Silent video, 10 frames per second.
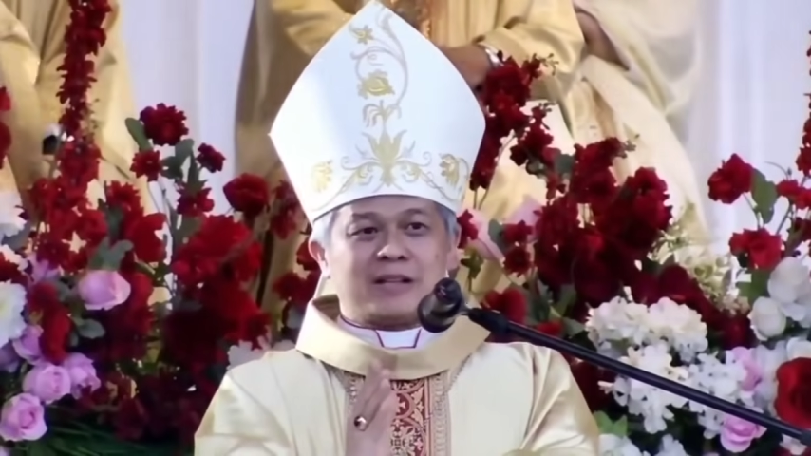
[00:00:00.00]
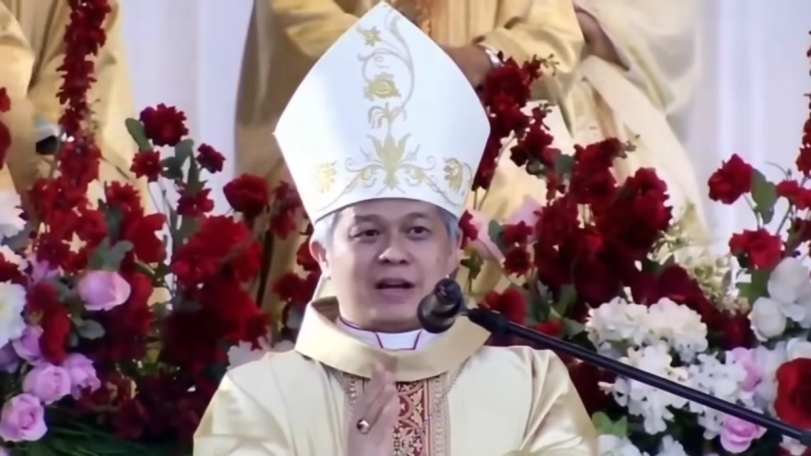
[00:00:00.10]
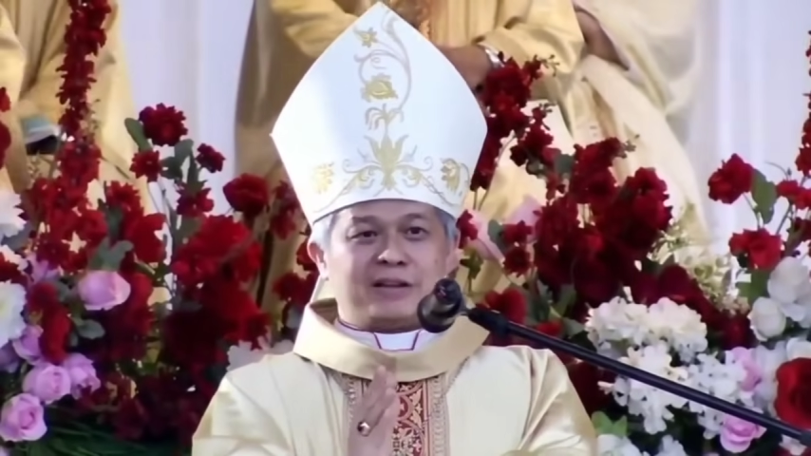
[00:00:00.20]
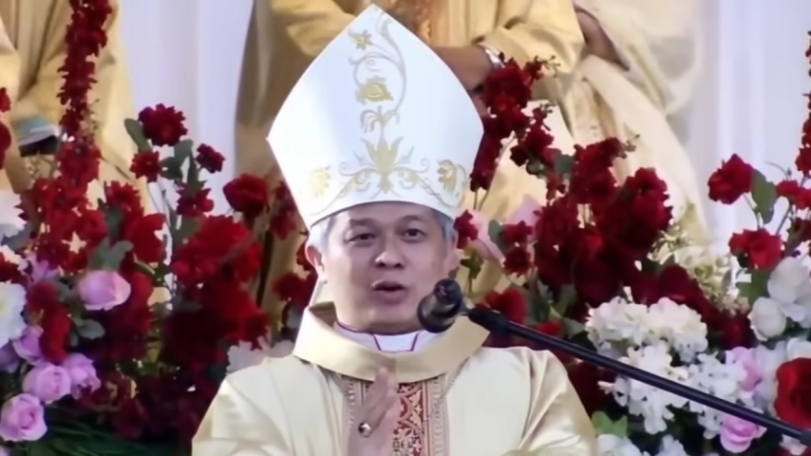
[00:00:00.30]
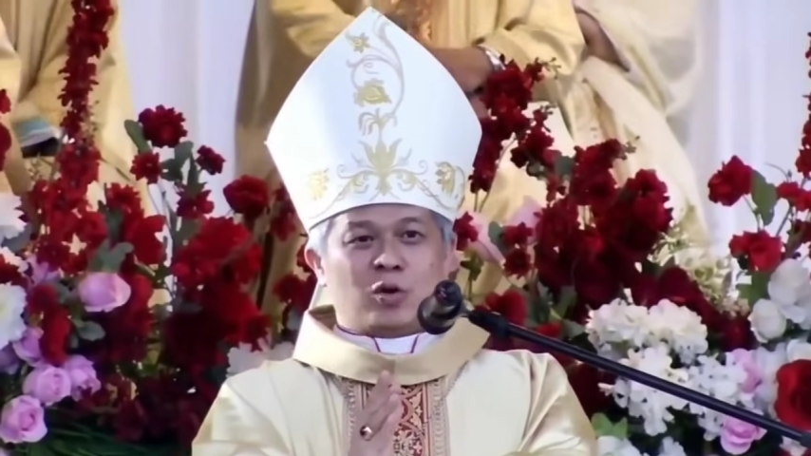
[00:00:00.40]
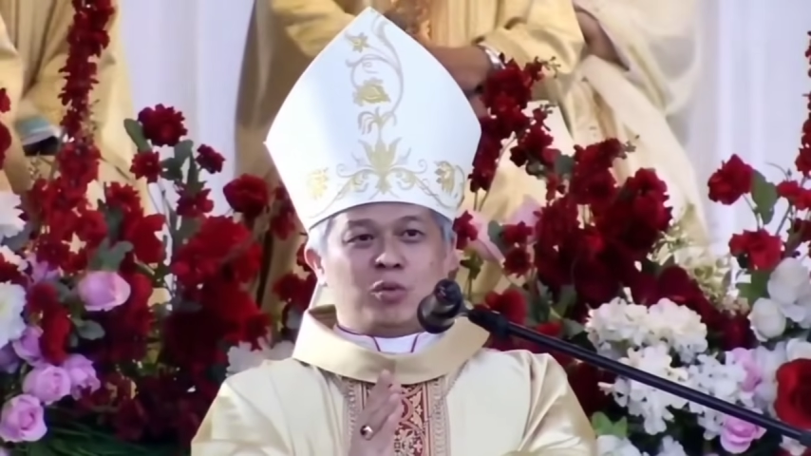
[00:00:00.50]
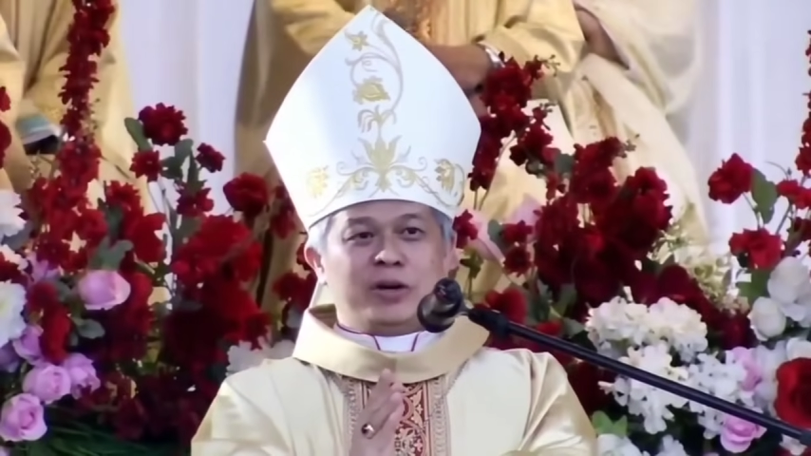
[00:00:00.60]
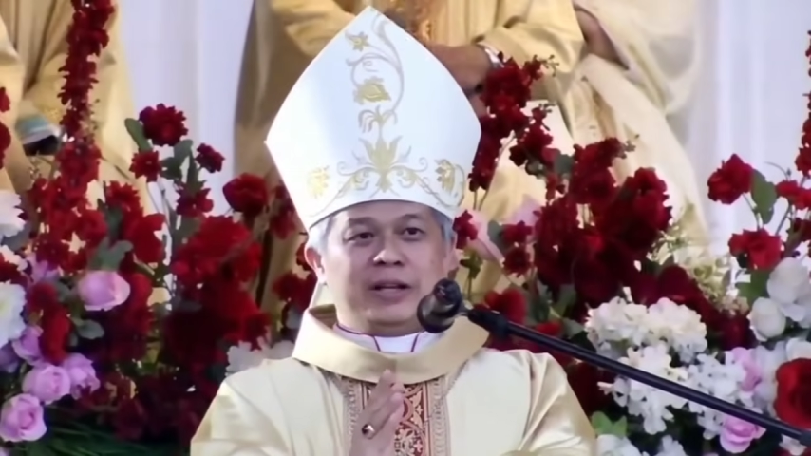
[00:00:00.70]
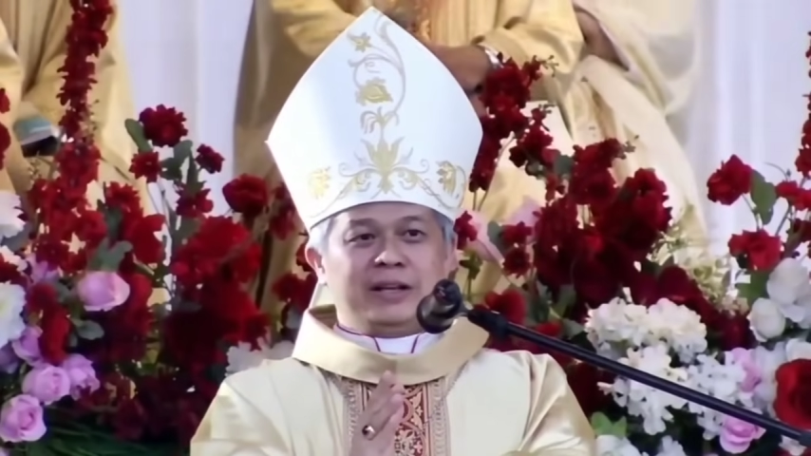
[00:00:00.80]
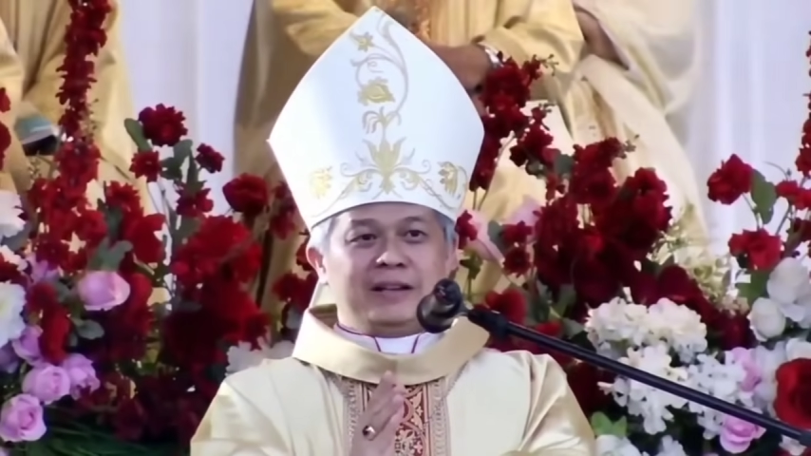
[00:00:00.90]
saatnya
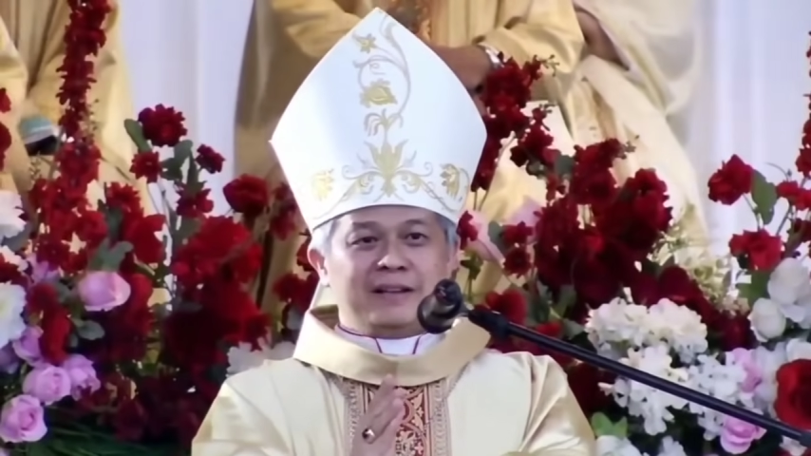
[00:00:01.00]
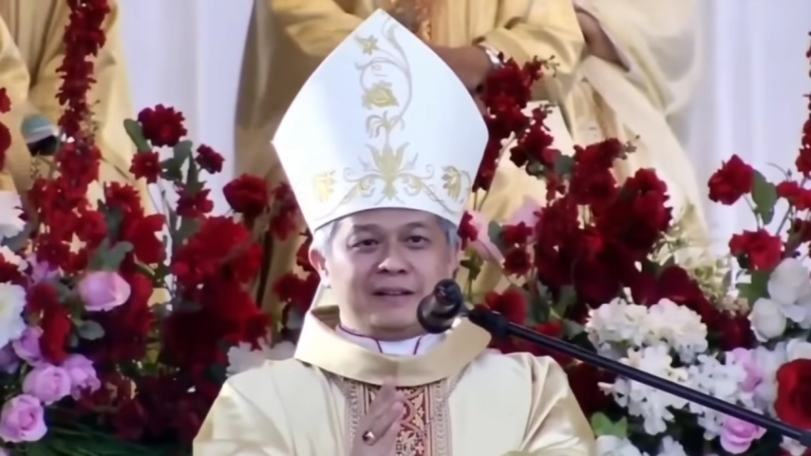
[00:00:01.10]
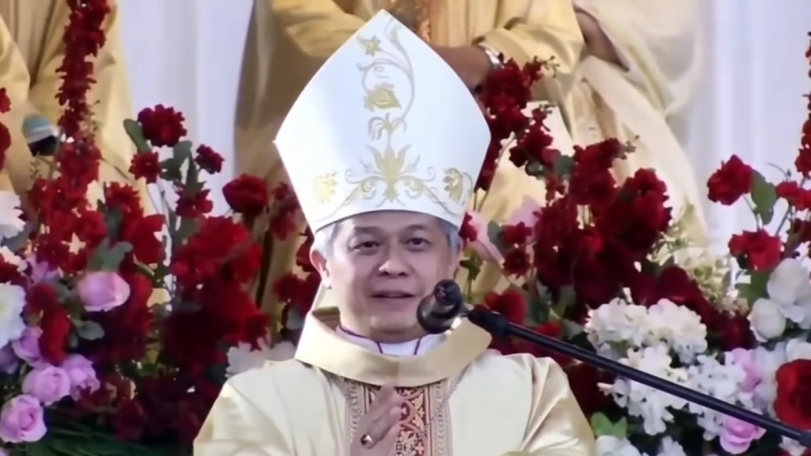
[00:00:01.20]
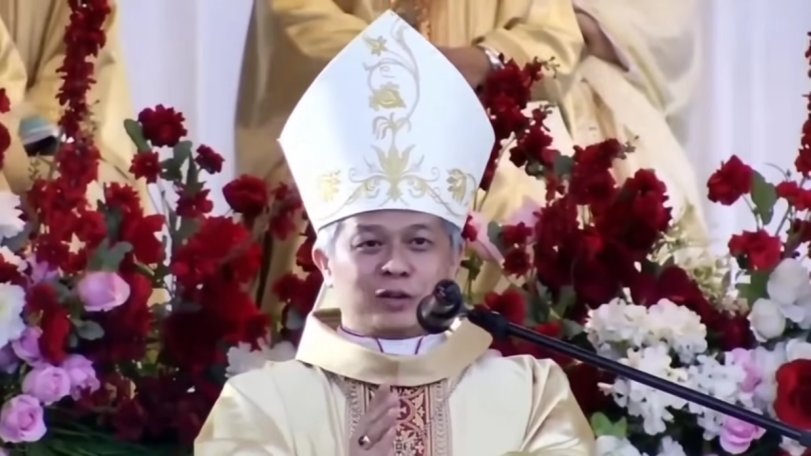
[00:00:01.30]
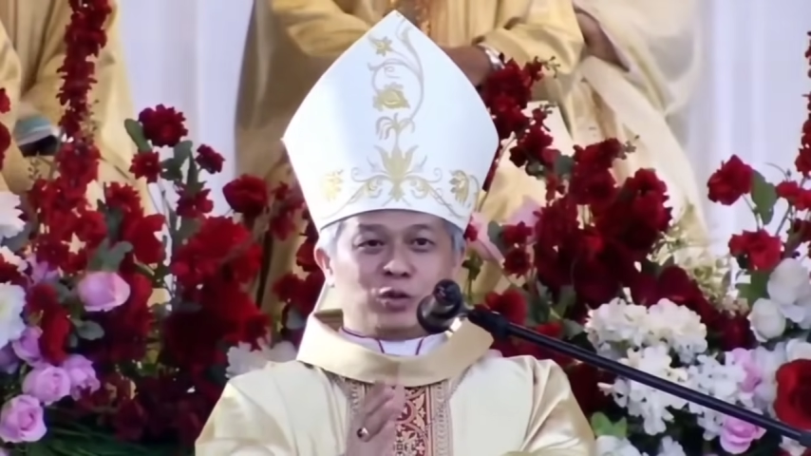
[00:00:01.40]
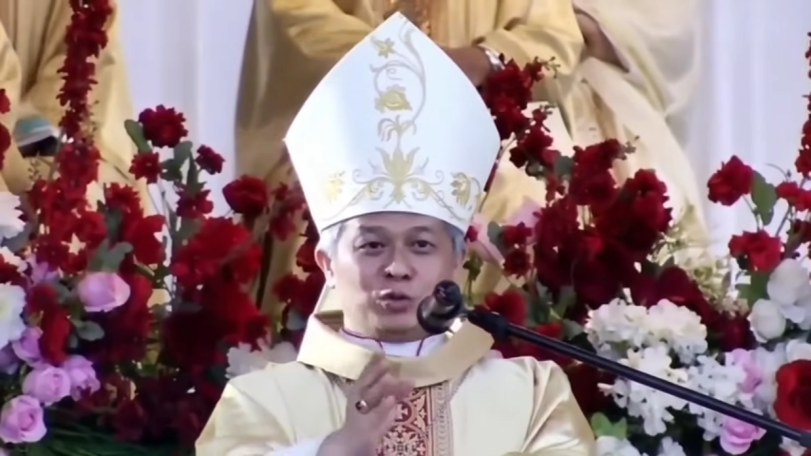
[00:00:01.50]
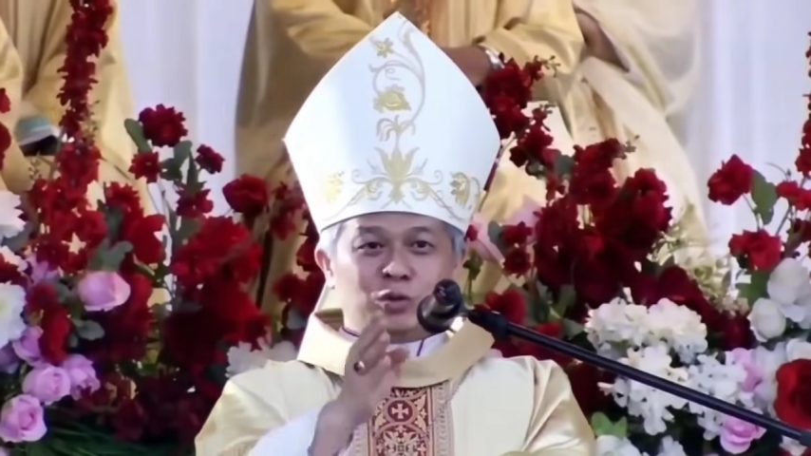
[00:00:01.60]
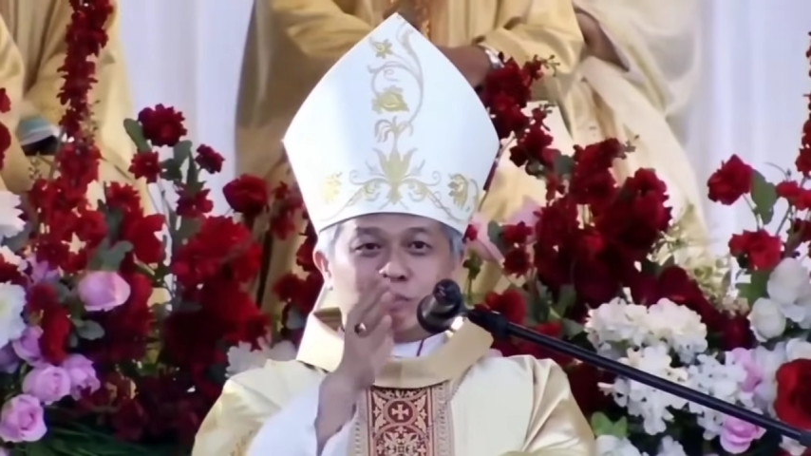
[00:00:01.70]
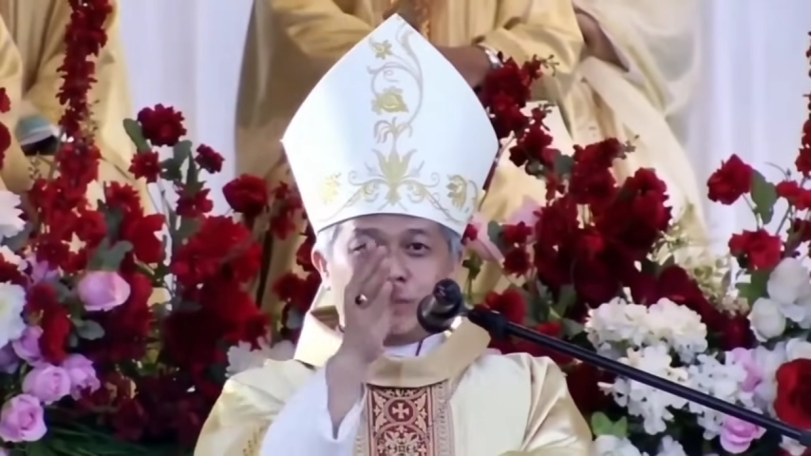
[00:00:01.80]
komuni, dia tunggu.